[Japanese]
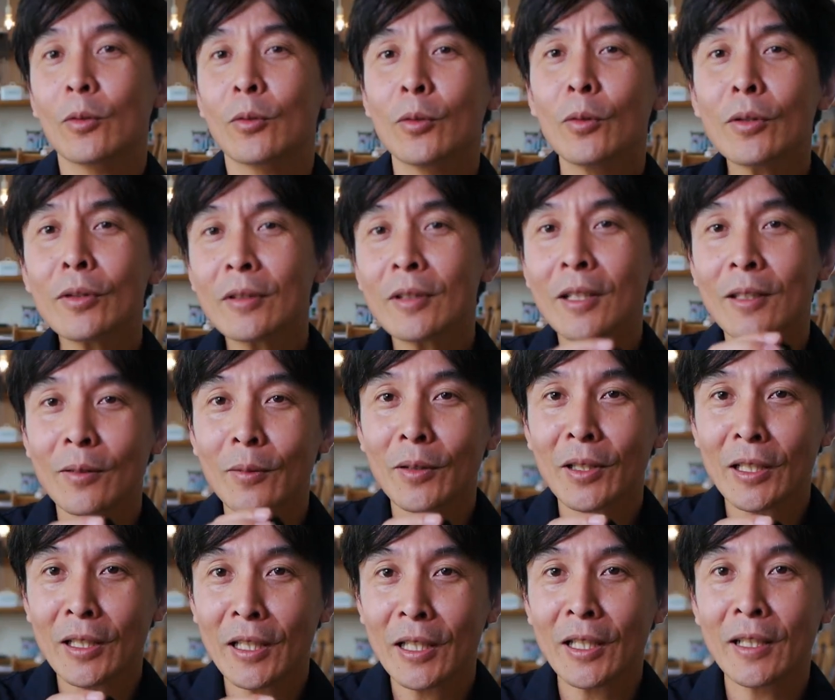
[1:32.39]
撮った
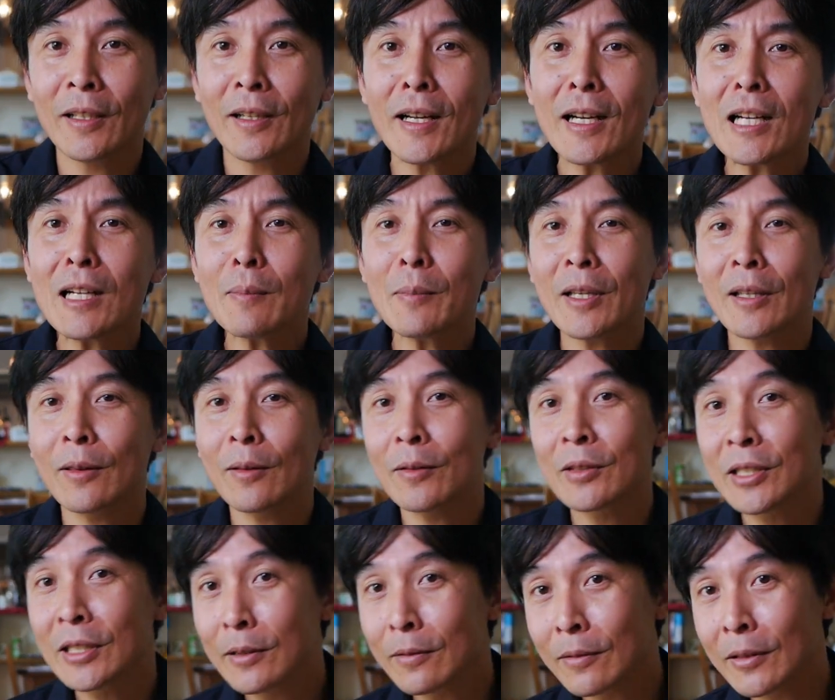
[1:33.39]
時にラーメンの
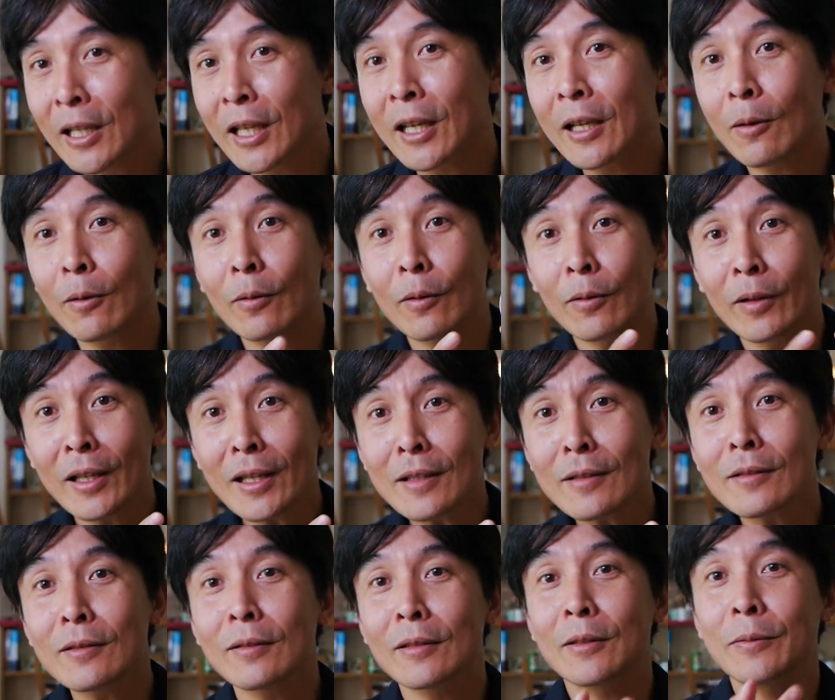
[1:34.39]
汁がこの
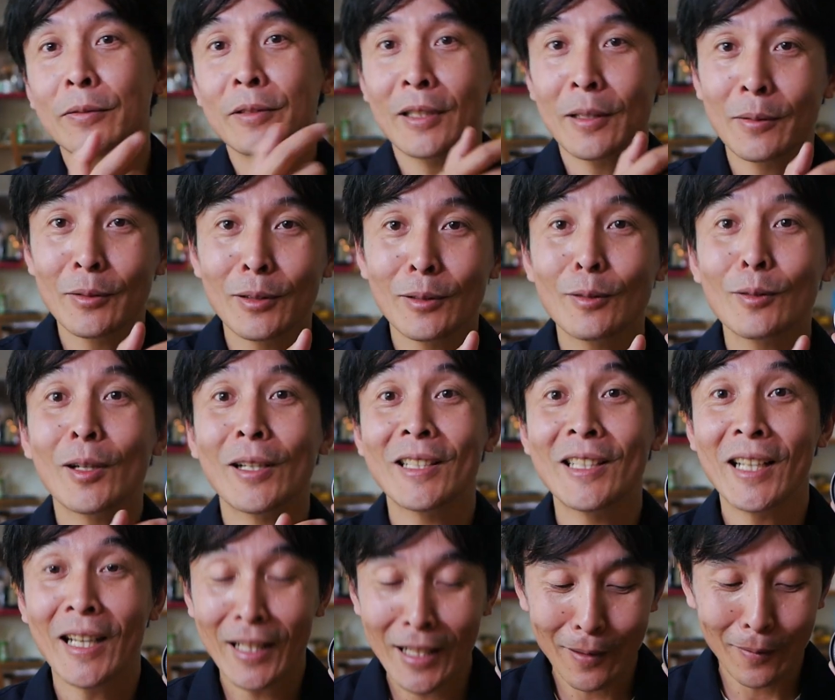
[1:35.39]
レンズに付着するのが
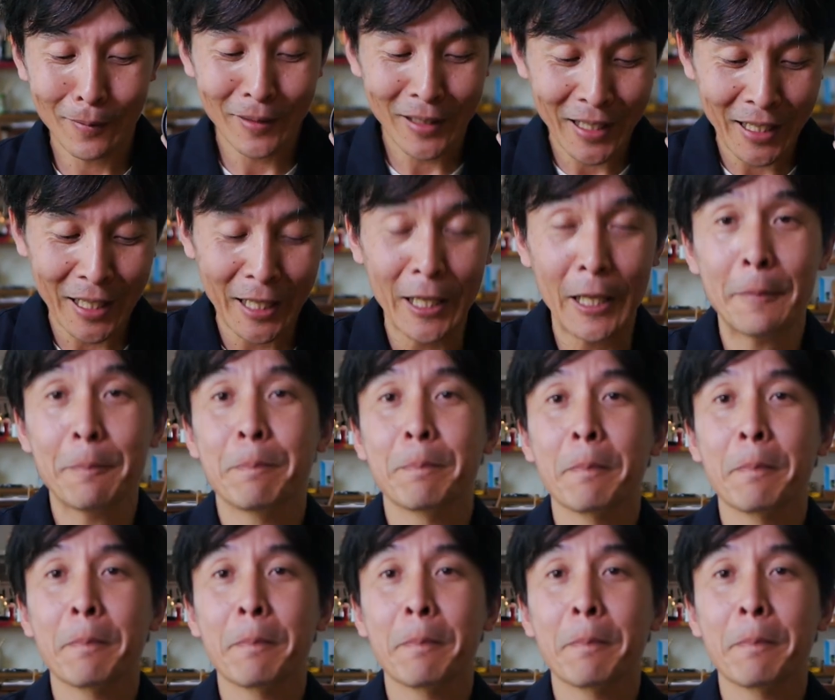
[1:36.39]
嫌なので